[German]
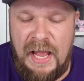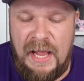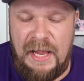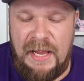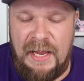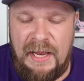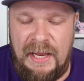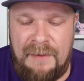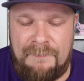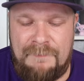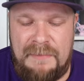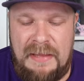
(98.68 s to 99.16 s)

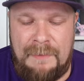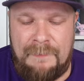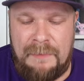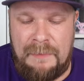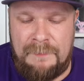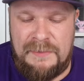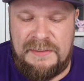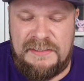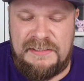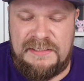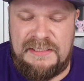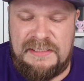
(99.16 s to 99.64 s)
Ähm,
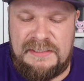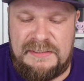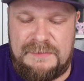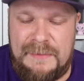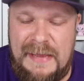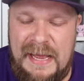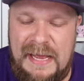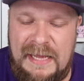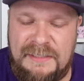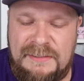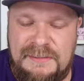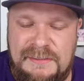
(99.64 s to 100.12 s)
aber mit diesem
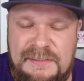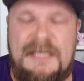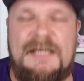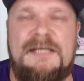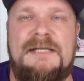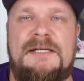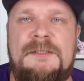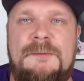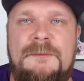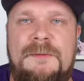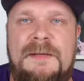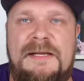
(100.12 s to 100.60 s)
18er
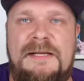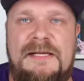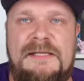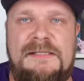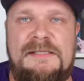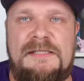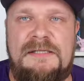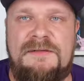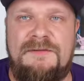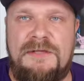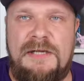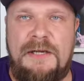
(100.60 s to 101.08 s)
Display,
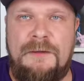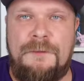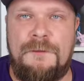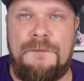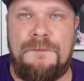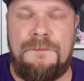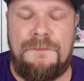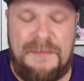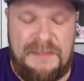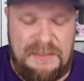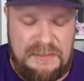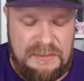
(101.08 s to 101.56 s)
das ich von der
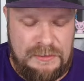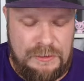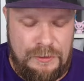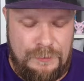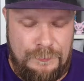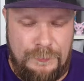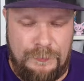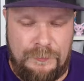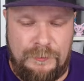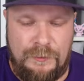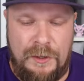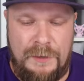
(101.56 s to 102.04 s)
guten Michi
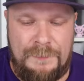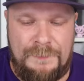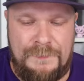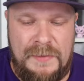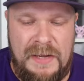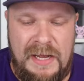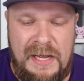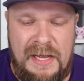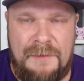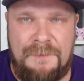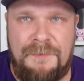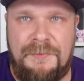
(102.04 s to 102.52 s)
noch
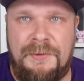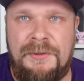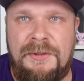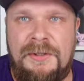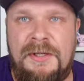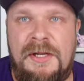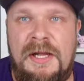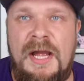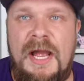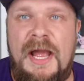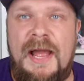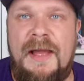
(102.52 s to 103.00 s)
bekommen
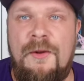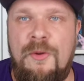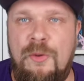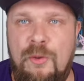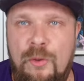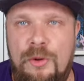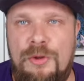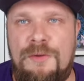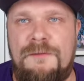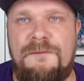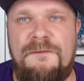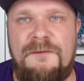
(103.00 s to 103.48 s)
habe,
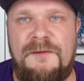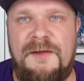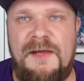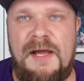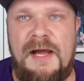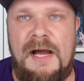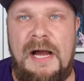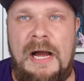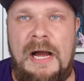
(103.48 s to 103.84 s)
erhöhen wir